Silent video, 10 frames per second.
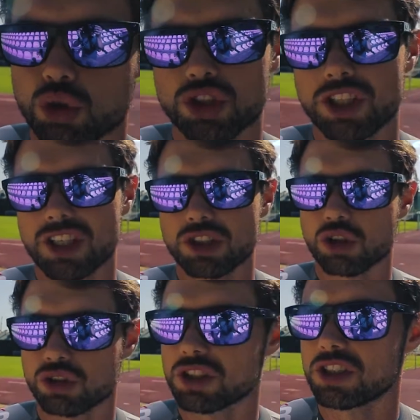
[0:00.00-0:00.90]
różne
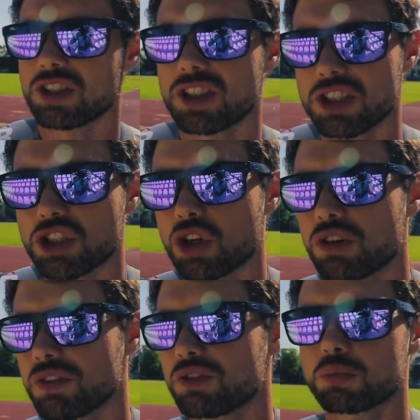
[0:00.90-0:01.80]
jednostki
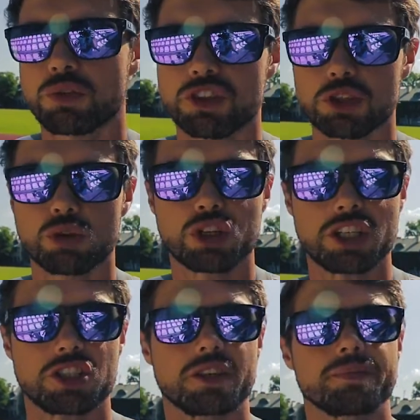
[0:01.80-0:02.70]
treningowe w odpowiednim
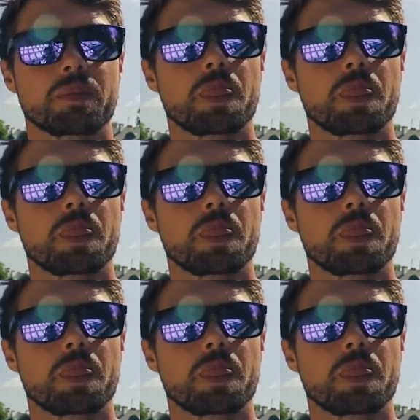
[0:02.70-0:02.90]
okresie. E,